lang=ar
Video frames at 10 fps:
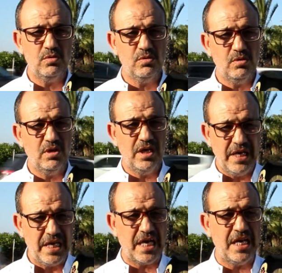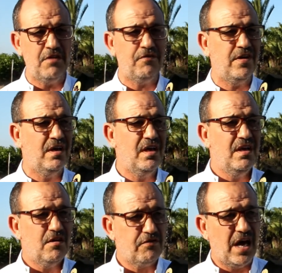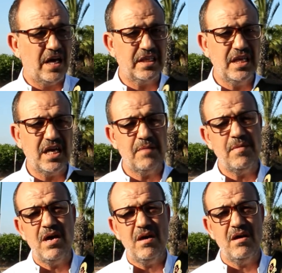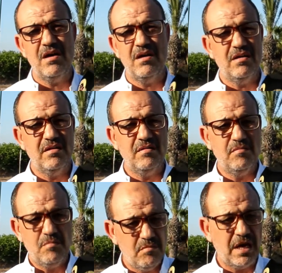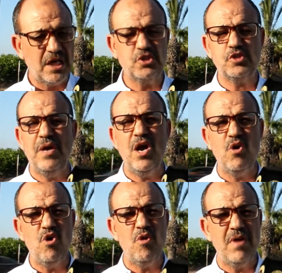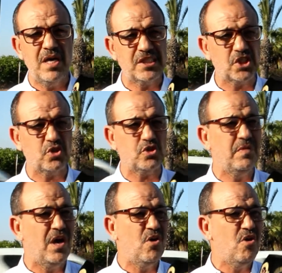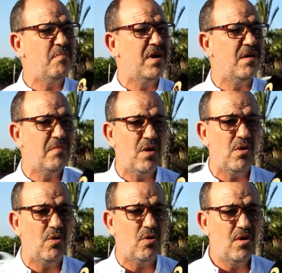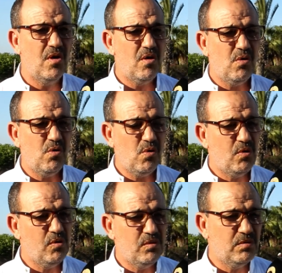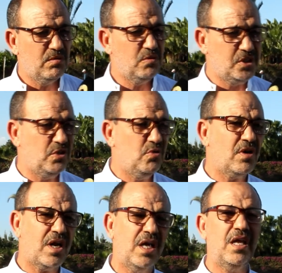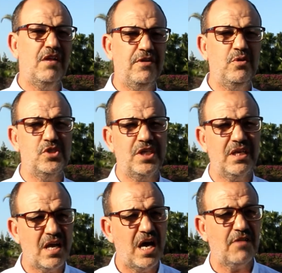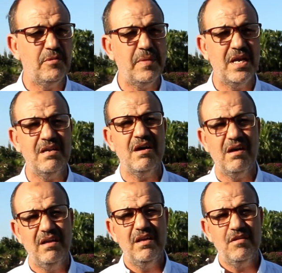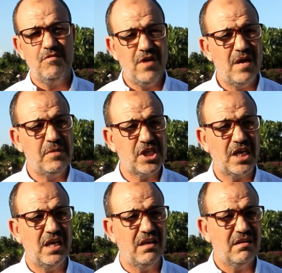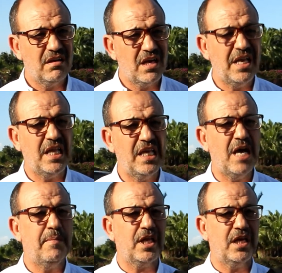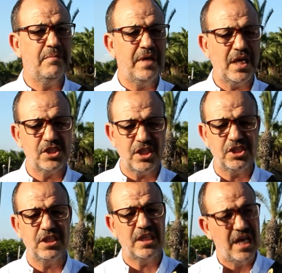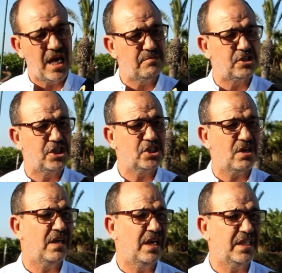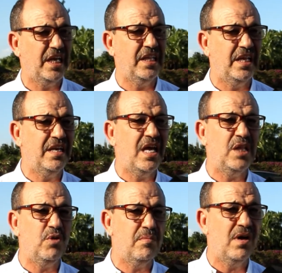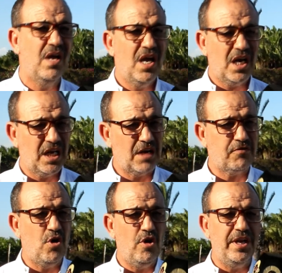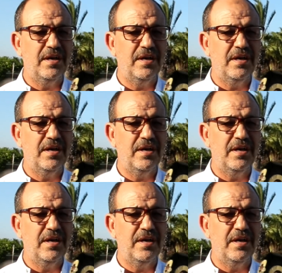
اللي كاينين في في الارضيه راه ما ما جلسوش معاهم ما استشروش معاهم ما, ما والو وزيدون راه 2020 راه عارفين بان فيها مشاكل كان هذا اللي كاع ما يخرج هذا الشيء حتى العام الجاي ان شاء الله الا تحيد علينا هذه الوابه الله يرفعه علينا